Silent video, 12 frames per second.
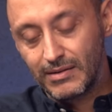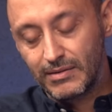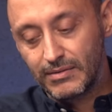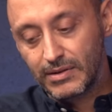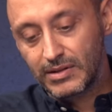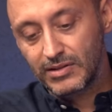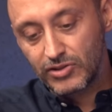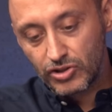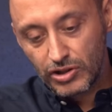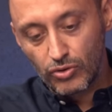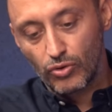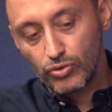
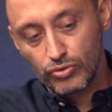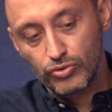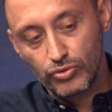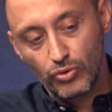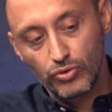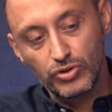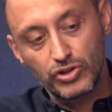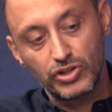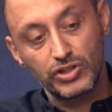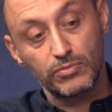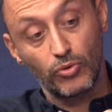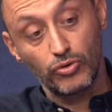Kılıçdaroğlu'nun 13
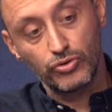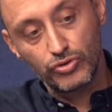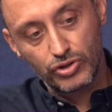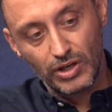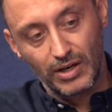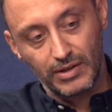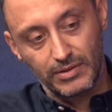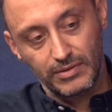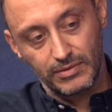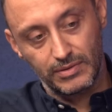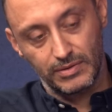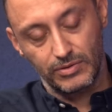yıl boyunca
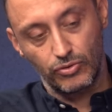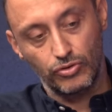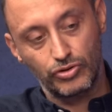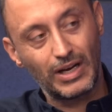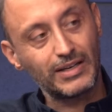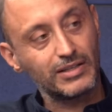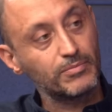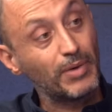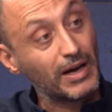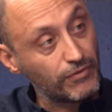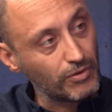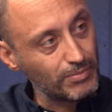gösterdiği
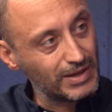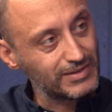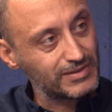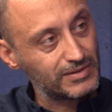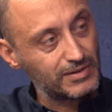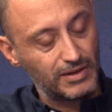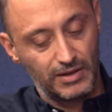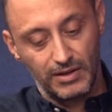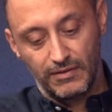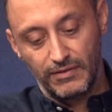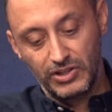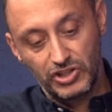performans
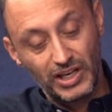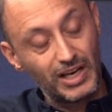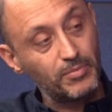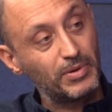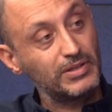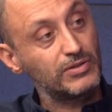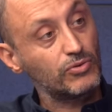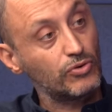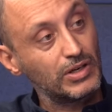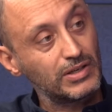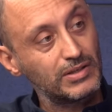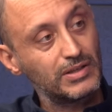ve CHP'nin
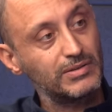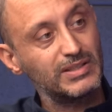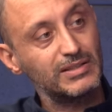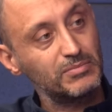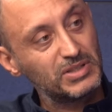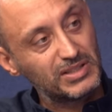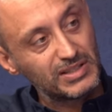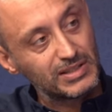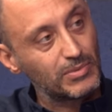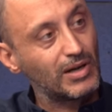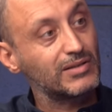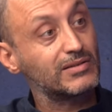oylarını 22
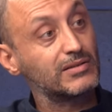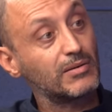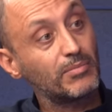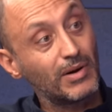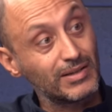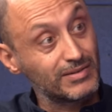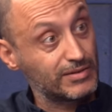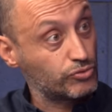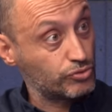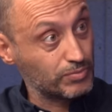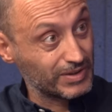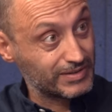26ında bandında
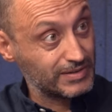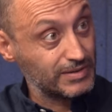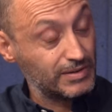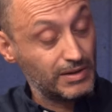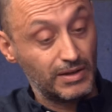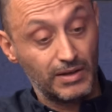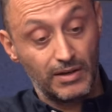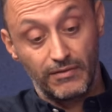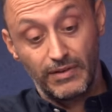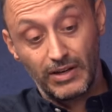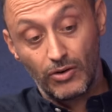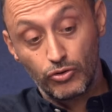tutması
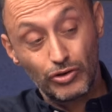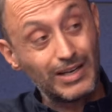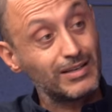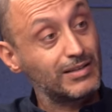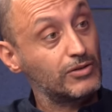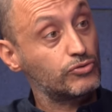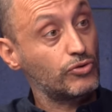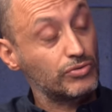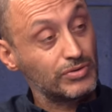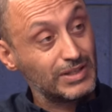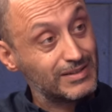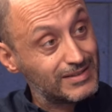ve özellikle son
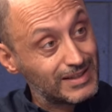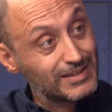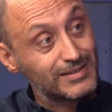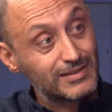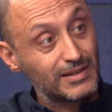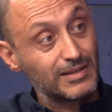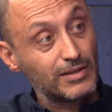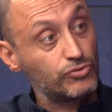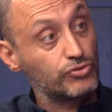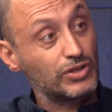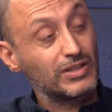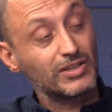7-8 senede
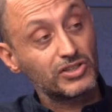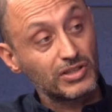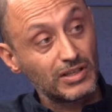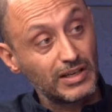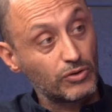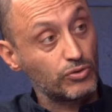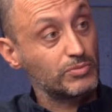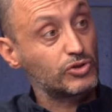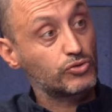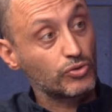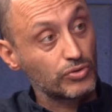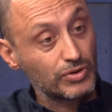Türkiye'de yaşanan ekonomik
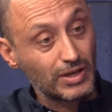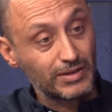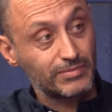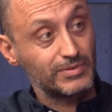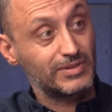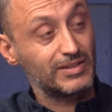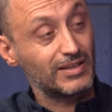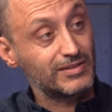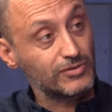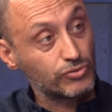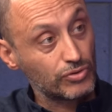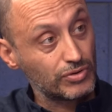sorunlar,
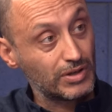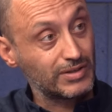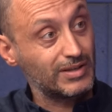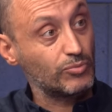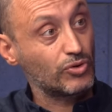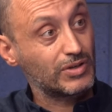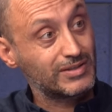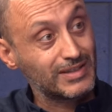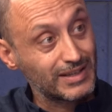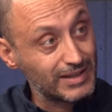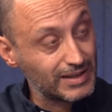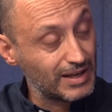siyasi sorunlar, demokraside
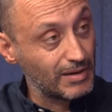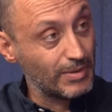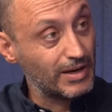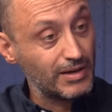gerileme